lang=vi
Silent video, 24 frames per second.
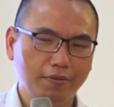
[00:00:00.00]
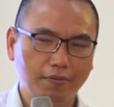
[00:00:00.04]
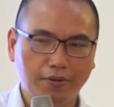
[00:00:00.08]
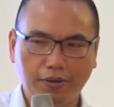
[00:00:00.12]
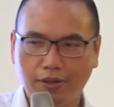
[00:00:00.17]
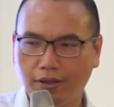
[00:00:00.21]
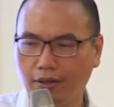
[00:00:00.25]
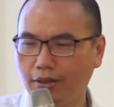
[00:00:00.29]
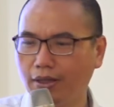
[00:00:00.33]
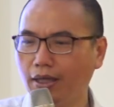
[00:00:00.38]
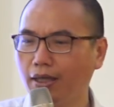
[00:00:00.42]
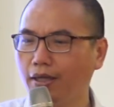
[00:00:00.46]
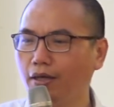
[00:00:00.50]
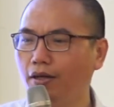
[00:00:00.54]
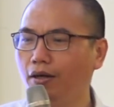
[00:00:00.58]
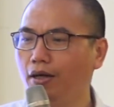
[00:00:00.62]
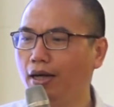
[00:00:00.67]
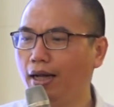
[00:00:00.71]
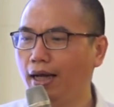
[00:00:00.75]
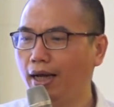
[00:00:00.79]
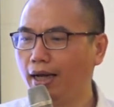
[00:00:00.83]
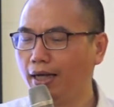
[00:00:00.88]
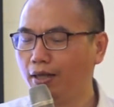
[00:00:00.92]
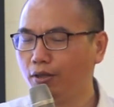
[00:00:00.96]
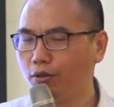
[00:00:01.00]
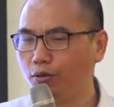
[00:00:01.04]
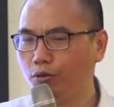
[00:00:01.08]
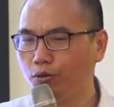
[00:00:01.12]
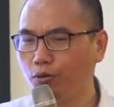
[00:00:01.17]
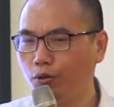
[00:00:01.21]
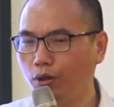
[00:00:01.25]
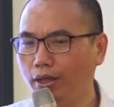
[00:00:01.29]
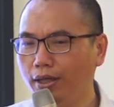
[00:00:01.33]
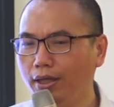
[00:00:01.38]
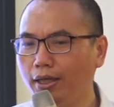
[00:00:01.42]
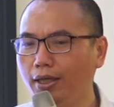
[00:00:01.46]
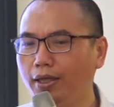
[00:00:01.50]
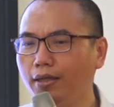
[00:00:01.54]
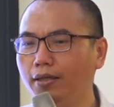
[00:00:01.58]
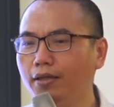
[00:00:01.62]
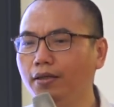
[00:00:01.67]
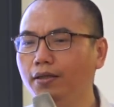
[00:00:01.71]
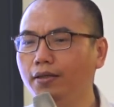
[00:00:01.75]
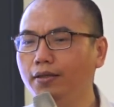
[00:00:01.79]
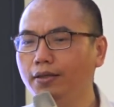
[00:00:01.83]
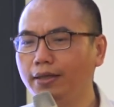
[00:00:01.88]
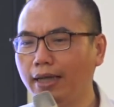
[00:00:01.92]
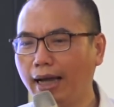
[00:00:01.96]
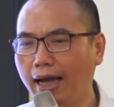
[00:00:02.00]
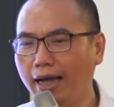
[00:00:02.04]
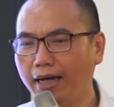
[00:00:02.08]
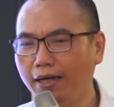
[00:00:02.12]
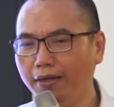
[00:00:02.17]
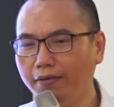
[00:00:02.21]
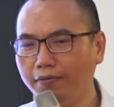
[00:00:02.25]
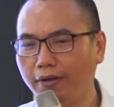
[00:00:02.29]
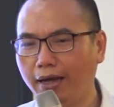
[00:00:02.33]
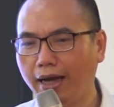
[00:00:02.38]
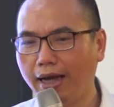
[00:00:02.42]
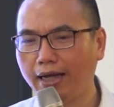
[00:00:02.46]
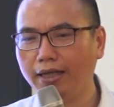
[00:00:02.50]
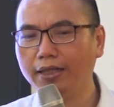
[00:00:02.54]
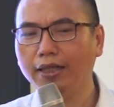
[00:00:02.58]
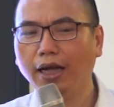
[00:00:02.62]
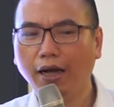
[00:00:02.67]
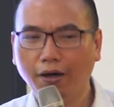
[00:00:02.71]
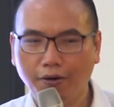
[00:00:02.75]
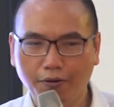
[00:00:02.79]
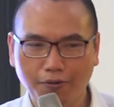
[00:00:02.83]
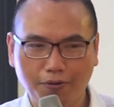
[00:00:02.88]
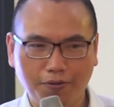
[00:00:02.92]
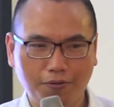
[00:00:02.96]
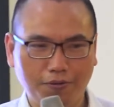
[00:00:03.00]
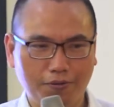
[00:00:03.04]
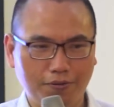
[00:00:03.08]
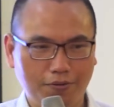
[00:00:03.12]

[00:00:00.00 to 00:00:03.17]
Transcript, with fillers: Thì thực chất đó là cái chuyến đi thư giãn và ăn nhậu,